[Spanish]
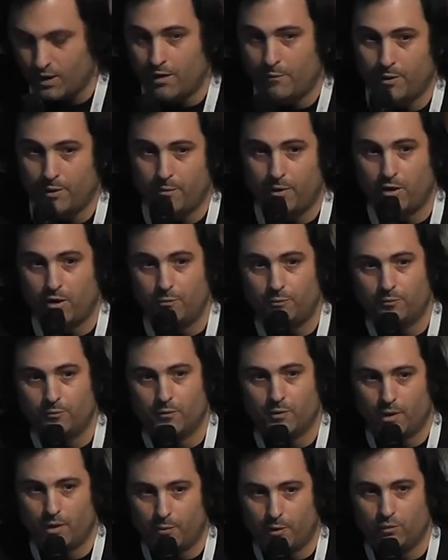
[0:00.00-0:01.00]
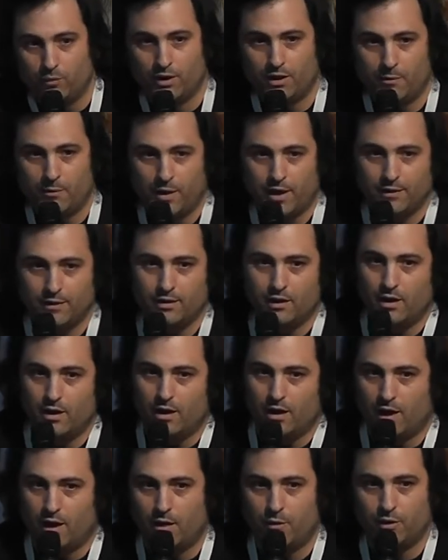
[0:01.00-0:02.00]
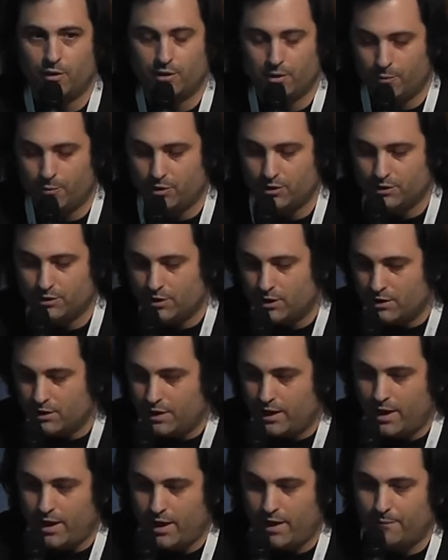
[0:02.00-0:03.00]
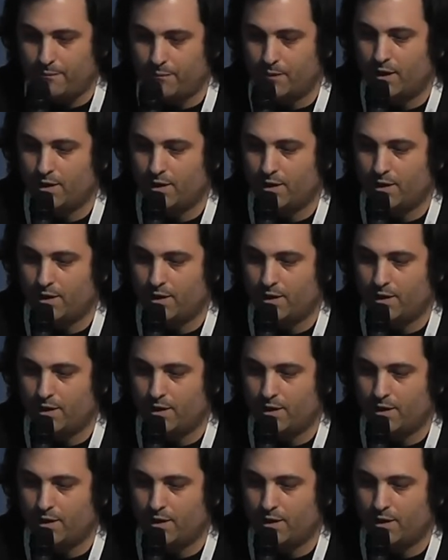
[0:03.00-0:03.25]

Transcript: Primero, una pregunta típica es, ah, bueno, ¿te puedes eh,